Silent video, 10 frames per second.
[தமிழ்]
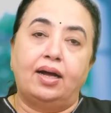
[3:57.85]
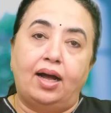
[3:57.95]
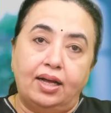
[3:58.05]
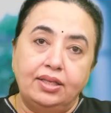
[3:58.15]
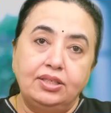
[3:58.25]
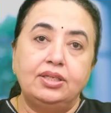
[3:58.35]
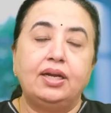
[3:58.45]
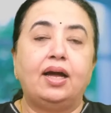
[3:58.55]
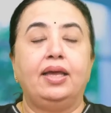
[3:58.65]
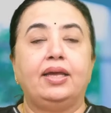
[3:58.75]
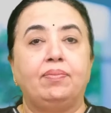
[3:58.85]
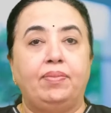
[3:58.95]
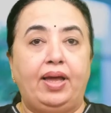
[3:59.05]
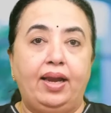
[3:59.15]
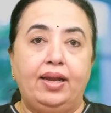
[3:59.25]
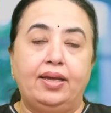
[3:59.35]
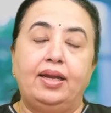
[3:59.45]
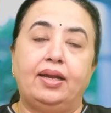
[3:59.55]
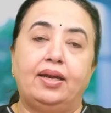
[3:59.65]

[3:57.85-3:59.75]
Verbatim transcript: அஞ்சு நாளைக்கு மேல இல்லைன்னா